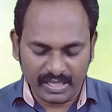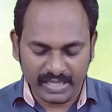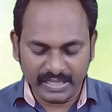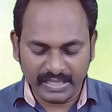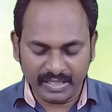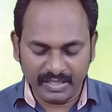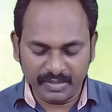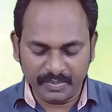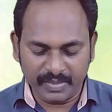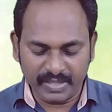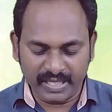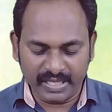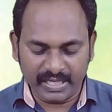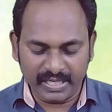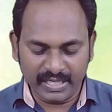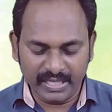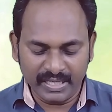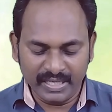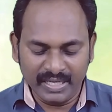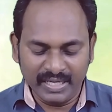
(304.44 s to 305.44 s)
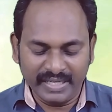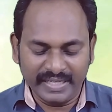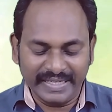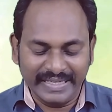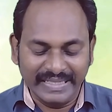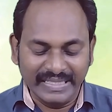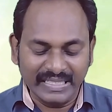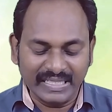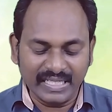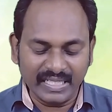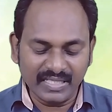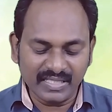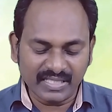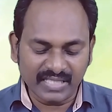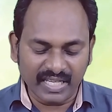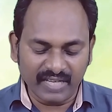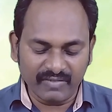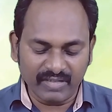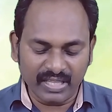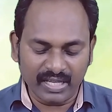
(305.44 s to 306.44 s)
அதுக்கடுத்து பாருங்கள் இடுக்கண்
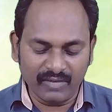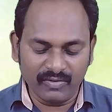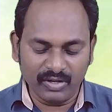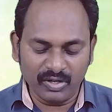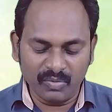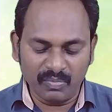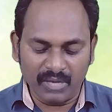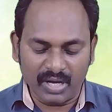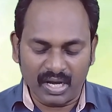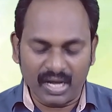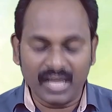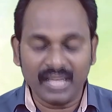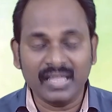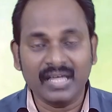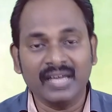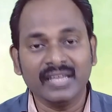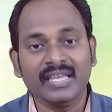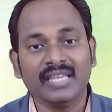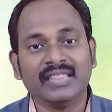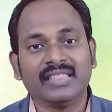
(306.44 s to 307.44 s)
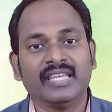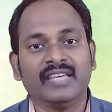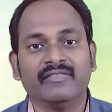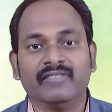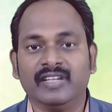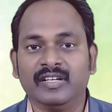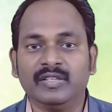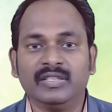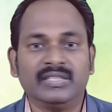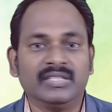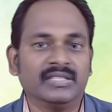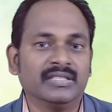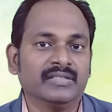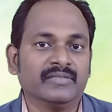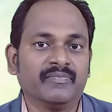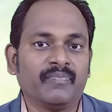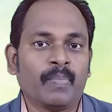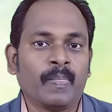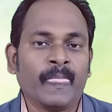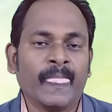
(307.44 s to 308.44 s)
செய்வதால் வரும் ஆதாயத்தை வெறுத்து
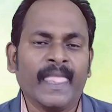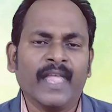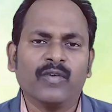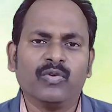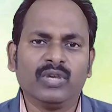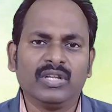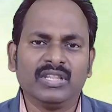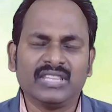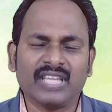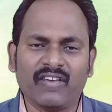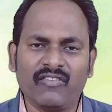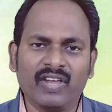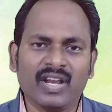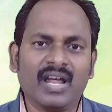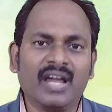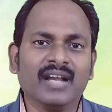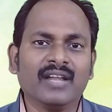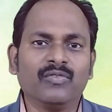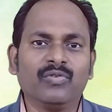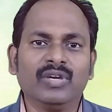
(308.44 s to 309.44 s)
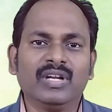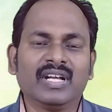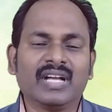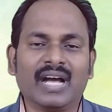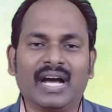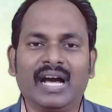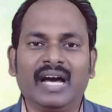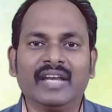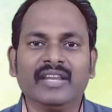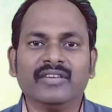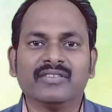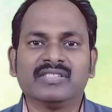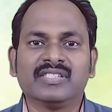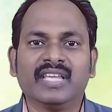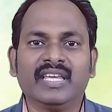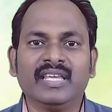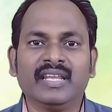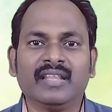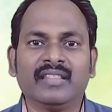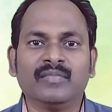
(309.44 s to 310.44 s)
ஒரு தவறான ஒரு காரியம்
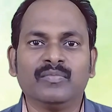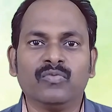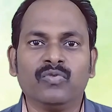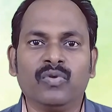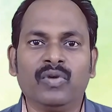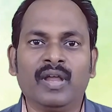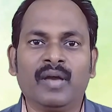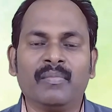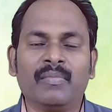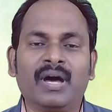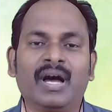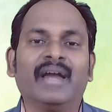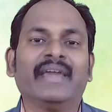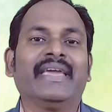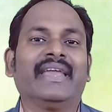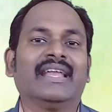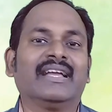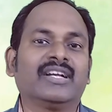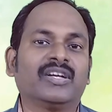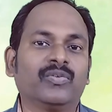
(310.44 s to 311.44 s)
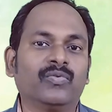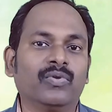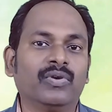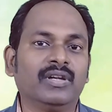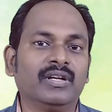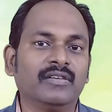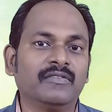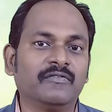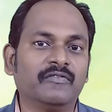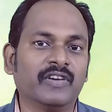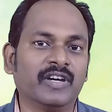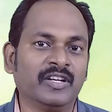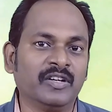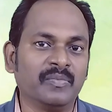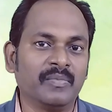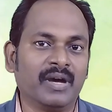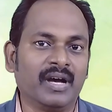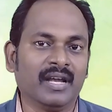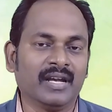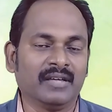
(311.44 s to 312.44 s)
செய்கிறது மூலமாக எனக்கு ஒரு
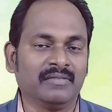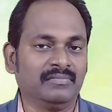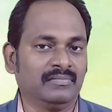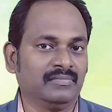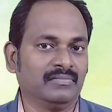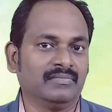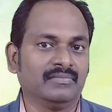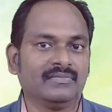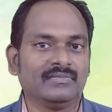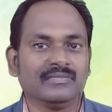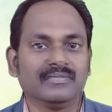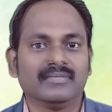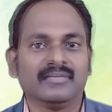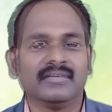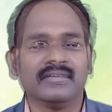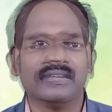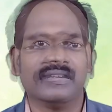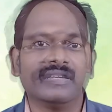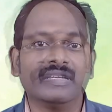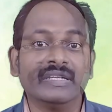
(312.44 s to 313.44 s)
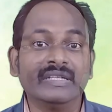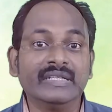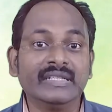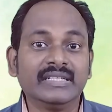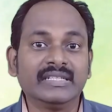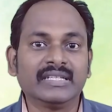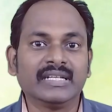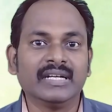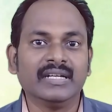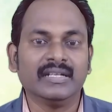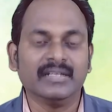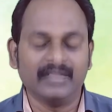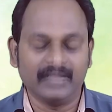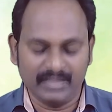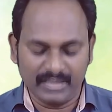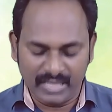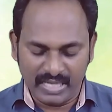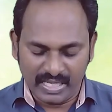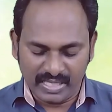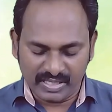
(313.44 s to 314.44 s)
வருமானம் இடுக்கண்
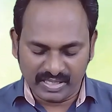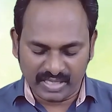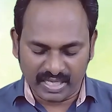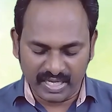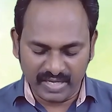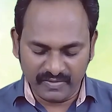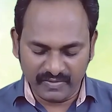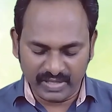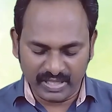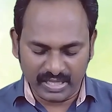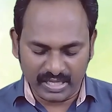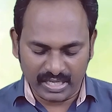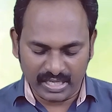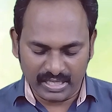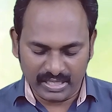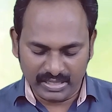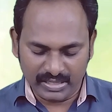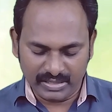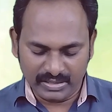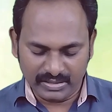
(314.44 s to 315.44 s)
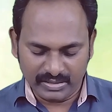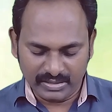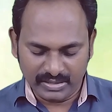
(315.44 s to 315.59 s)
செய்வதால்